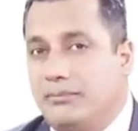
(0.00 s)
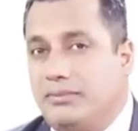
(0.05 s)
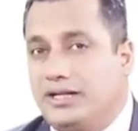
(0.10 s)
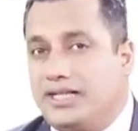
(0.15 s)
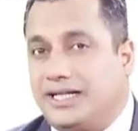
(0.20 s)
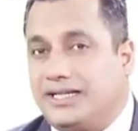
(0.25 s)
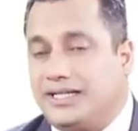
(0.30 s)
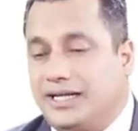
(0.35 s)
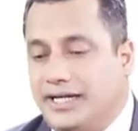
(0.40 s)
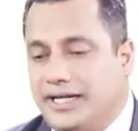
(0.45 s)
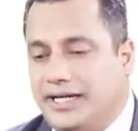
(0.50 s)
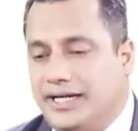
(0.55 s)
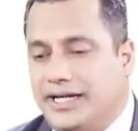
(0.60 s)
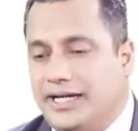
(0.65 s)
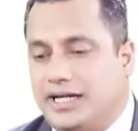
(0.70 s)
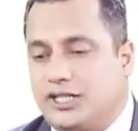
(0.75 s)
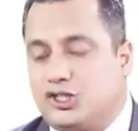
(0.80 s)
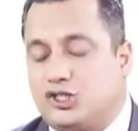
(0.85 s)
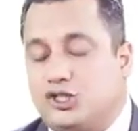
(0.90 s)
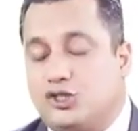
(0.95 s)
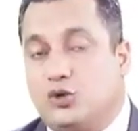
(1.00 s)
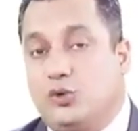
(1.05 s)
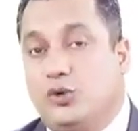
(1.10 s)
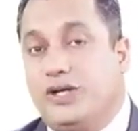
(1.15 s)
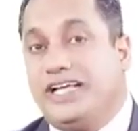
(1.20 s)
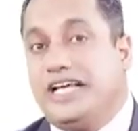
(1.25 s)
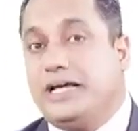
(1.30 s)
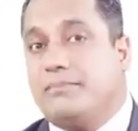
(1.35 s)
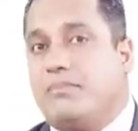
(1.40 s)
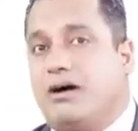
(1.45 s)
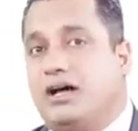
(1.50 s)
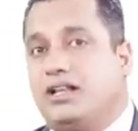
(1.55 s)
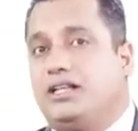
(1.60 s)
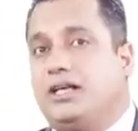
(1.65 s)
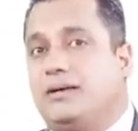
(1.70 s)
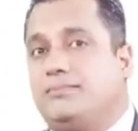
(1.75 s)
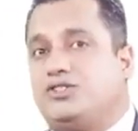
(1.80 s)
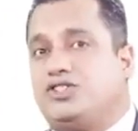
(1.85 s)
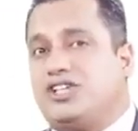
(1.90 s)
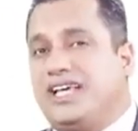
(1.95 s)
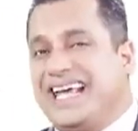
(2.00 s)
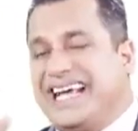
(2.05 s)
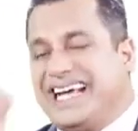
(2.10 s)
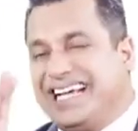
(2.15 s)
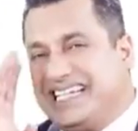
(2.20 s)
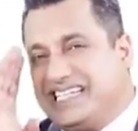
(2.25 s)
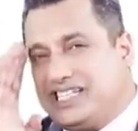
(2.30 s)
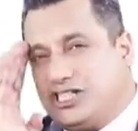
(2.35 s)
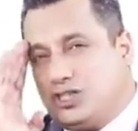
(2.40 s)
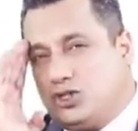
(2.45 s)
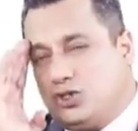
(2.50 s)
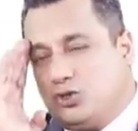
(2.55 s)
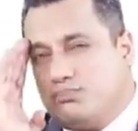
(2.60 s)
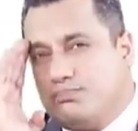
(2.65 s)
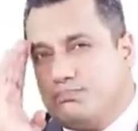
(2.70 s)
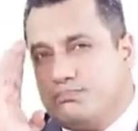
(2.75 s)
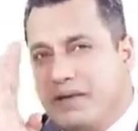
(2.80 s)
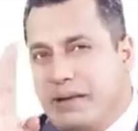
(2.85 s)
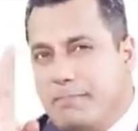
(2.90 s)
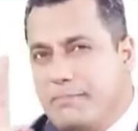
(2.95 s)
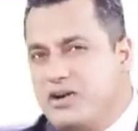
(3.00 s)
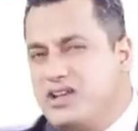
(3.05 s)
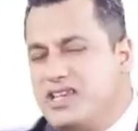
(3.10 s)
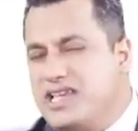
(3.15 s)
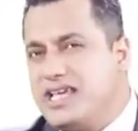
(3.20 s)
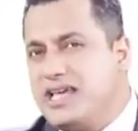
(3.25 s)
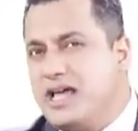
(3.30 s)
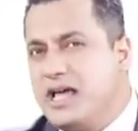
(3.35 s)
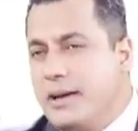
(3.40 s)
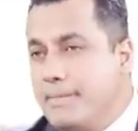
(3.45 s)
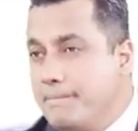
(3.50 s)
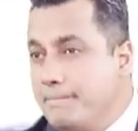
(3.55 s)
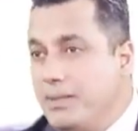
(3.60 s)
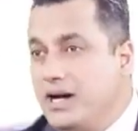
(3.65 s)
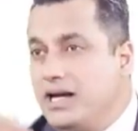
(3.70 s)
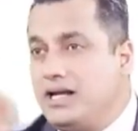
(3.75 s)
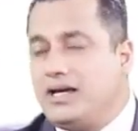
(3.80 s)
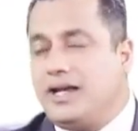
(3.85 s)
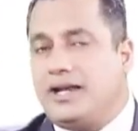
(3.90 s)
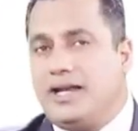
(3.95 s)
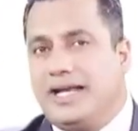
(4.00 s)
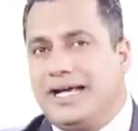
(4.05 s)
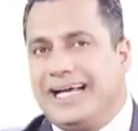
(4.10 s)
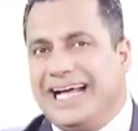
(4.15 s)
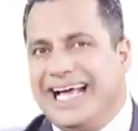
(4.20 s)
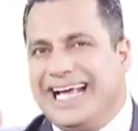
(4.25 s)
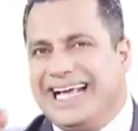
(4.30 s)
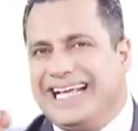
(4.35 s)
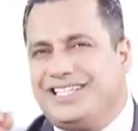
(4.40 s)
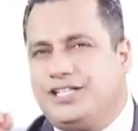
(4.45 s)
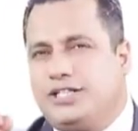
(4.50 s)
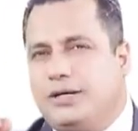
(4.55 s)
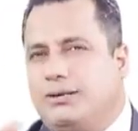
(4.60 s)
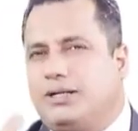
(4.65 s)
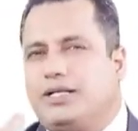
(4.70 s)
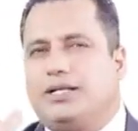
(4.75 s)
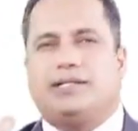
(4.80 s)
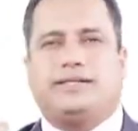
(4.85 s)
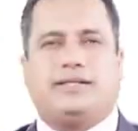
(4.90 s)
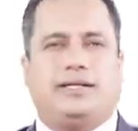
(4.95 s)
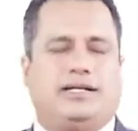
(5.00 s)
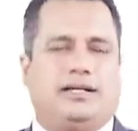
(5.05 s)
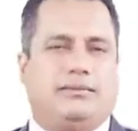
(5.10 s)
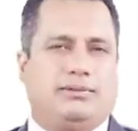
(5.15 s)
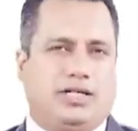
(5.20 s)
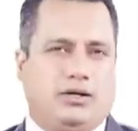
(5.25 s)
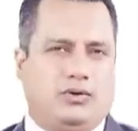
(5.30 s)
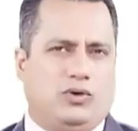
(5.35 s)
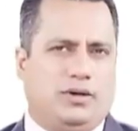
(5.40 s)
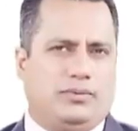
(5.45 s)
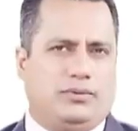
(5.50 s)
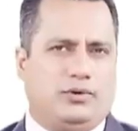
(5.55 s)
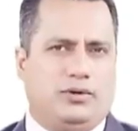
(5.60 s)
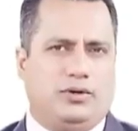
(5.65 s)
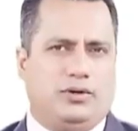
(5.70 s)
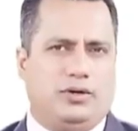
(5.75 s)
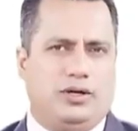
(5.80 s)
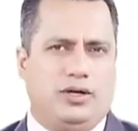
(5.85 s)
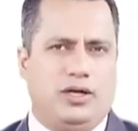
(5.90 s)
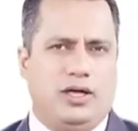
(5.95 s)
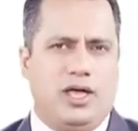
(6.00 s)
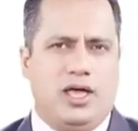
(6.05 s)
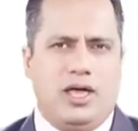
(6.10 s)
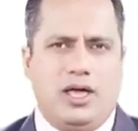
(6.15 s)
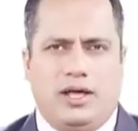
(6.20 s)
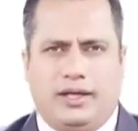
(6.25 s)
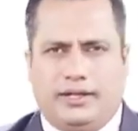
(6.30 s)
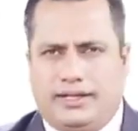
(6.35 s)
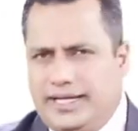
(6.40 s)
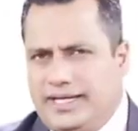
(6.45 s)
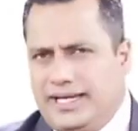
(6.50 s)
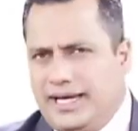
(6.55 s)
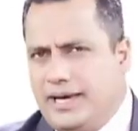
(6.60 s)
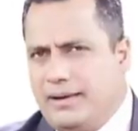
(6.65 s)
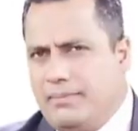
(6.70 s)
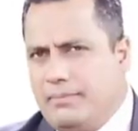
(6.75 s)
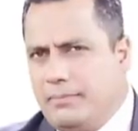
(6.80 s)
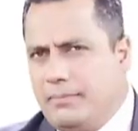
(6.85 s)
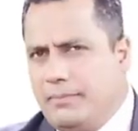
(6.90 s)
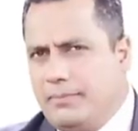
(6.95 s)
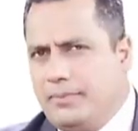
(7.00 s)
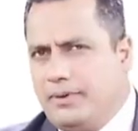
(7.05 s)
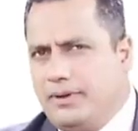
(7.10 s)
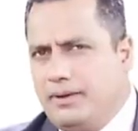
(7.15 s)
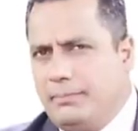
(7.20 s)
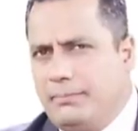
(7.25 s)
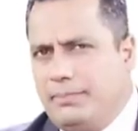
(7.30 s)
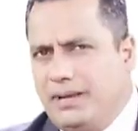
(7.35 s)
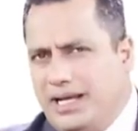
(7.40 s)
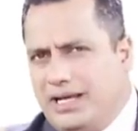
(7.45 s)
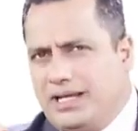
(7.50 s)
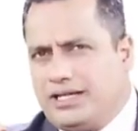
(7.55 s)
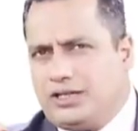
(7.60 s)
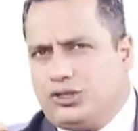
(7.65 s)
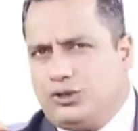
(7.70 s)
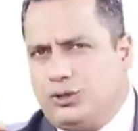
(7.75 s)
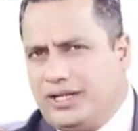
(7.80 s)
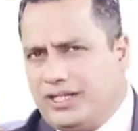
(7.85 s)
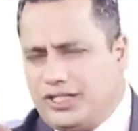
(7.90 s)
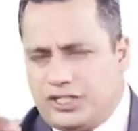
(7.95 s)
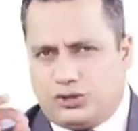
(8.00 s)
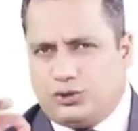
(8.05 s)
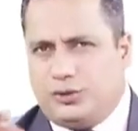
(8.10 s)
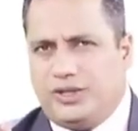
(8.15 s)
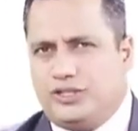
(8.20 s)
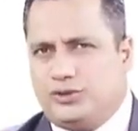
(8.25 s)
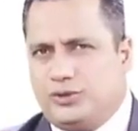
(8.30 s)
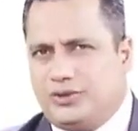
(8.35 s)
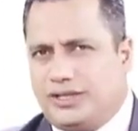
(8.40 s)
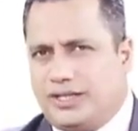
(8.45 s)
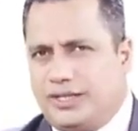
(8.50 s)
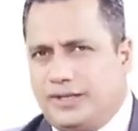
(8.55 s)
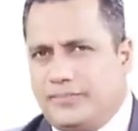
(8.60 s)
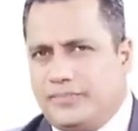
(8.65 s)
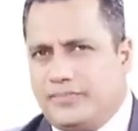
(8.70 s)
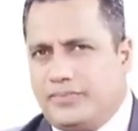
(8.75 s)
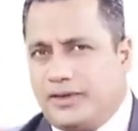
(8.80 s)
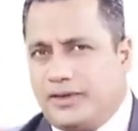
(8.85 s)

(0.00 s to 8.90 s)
नहीं बताता लेकिन एक स्टोरी के माध्यम से एक मेमोरी बिल्ड करने का एक ज़बरदस्त तरीका बताऊँगा आपको देखिए पहले एक छोटी सी स्टोरी सुनते हैं